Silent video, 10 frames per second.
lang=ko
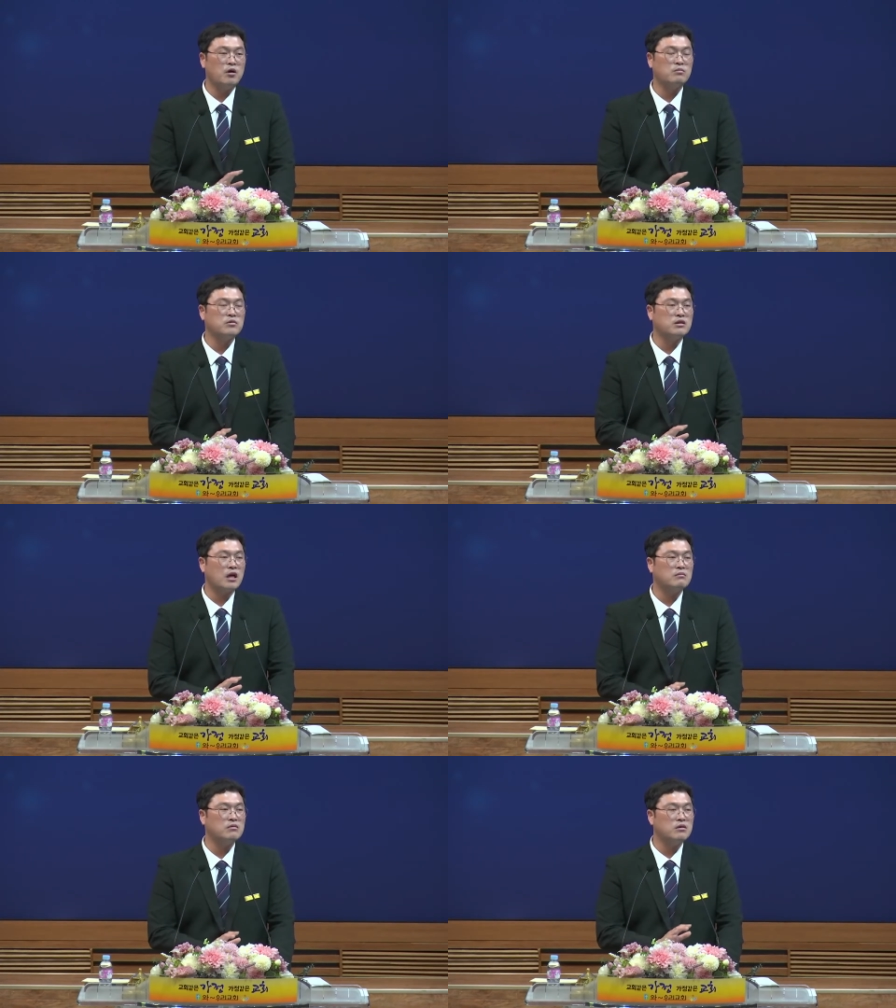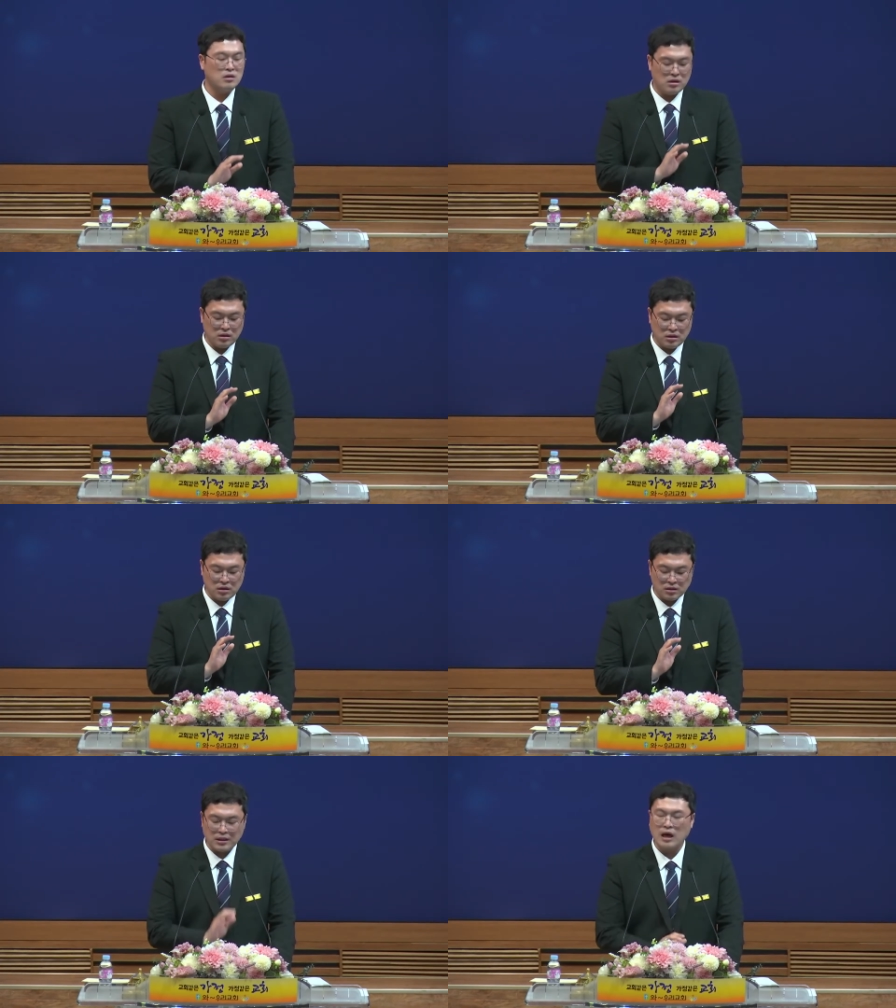바 없는 삶을
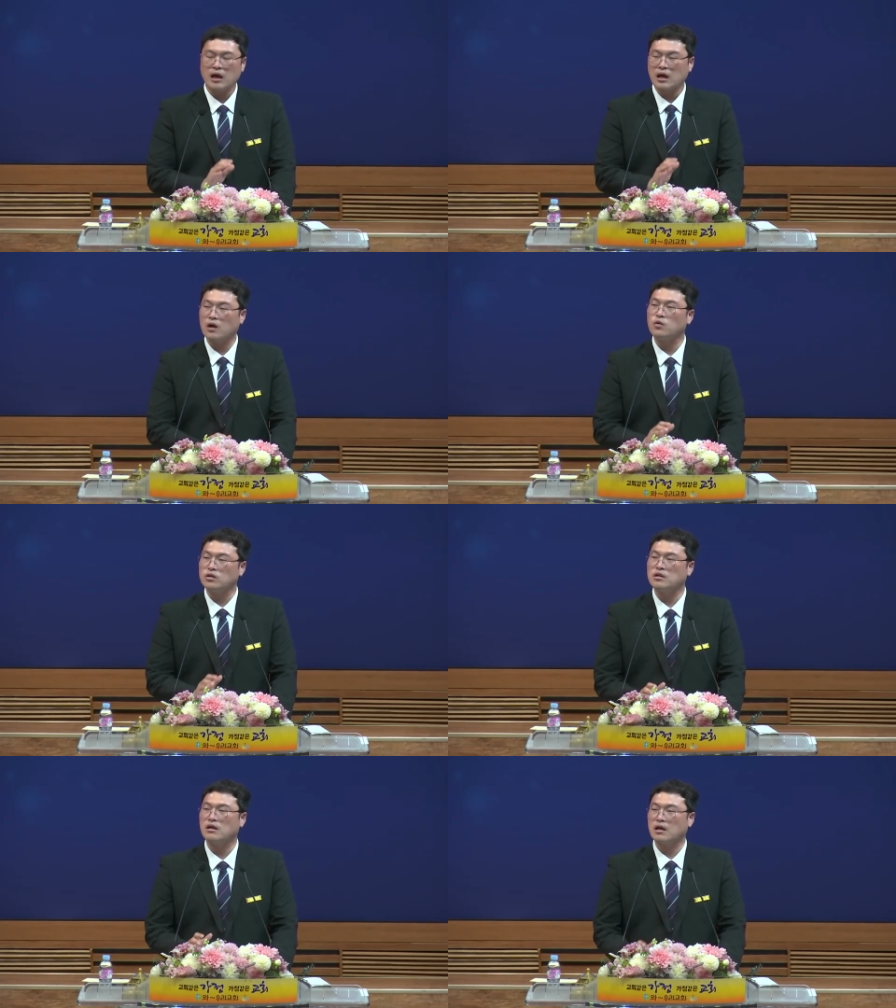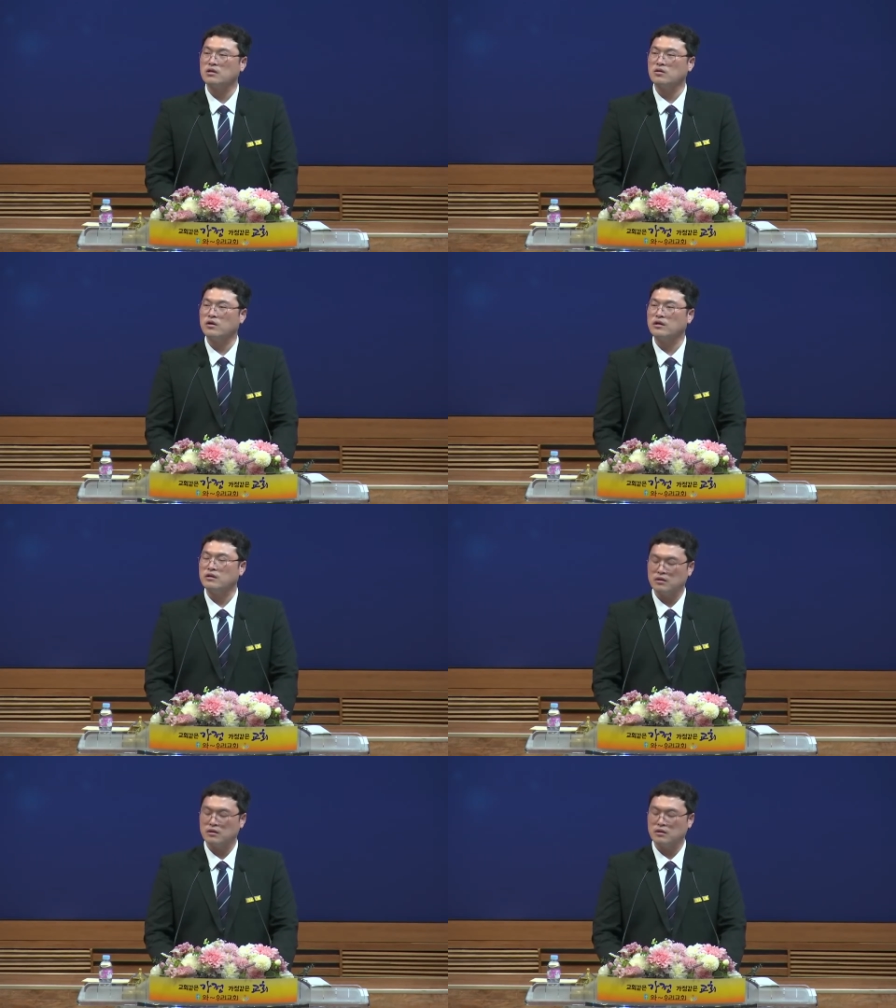살아가고 있다라는 거예요.